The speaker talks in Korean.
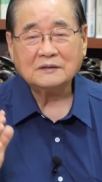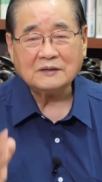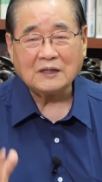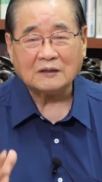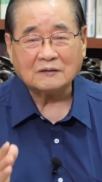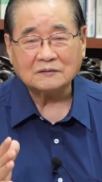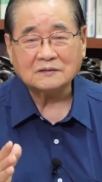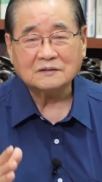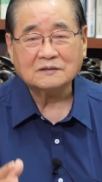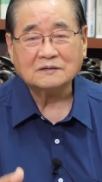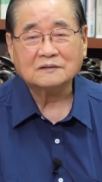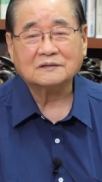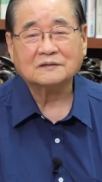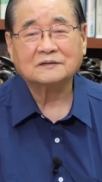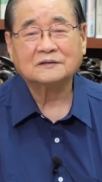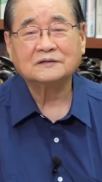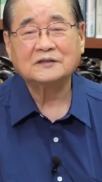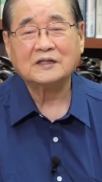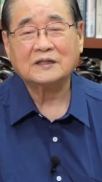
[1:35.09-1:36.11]
딱
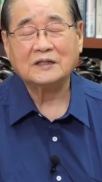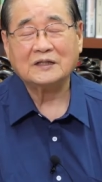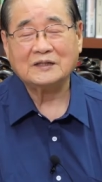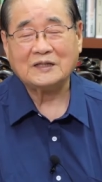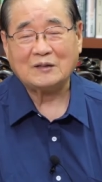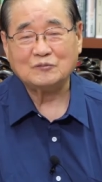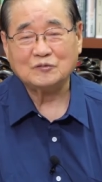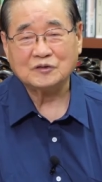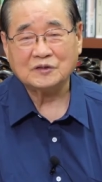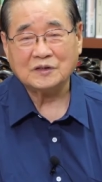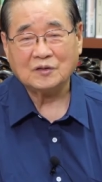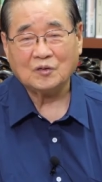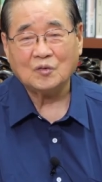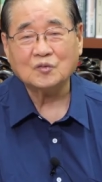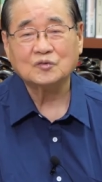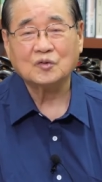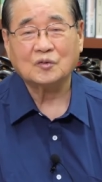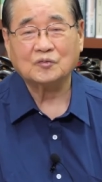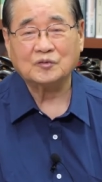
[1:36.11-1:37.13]
그 자리에 남은 게
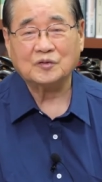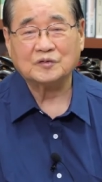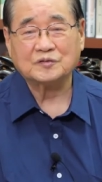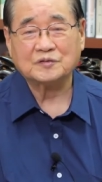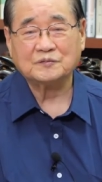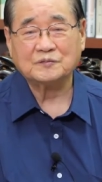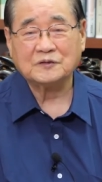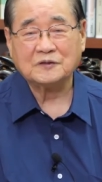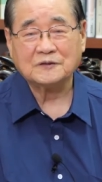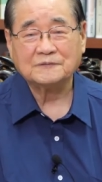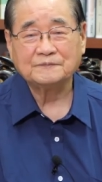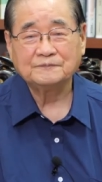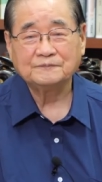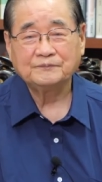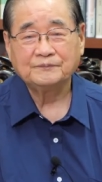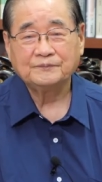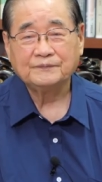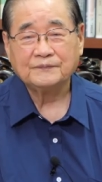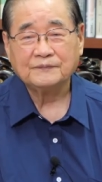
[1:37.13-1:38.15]
홍성웅이었습니다.
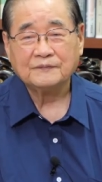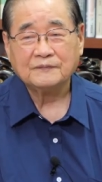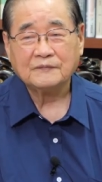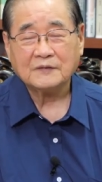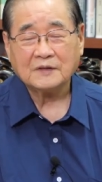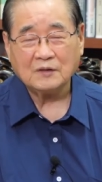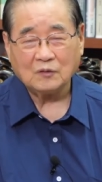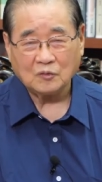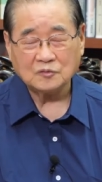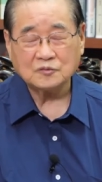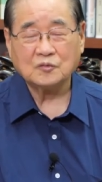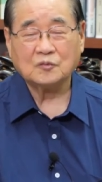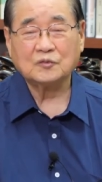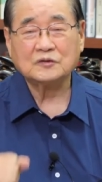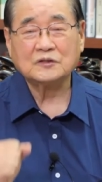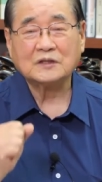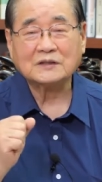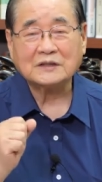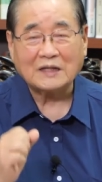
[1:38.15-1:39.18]
이게
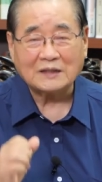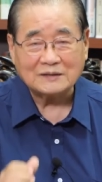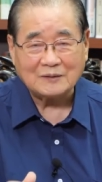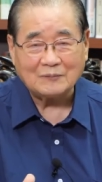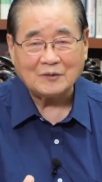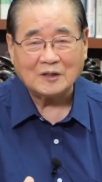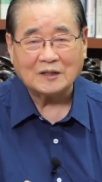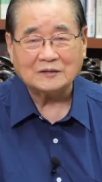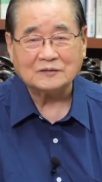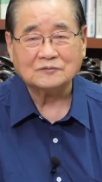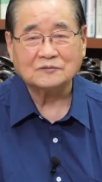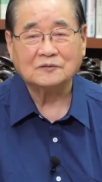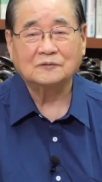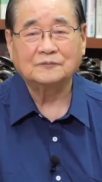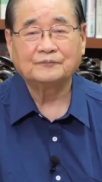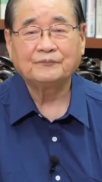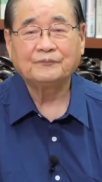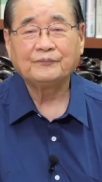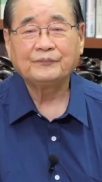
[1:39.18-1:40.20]
홍성웅 혼자
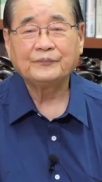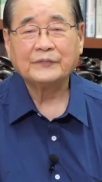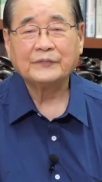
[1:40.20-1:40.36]
딱넘어가지고다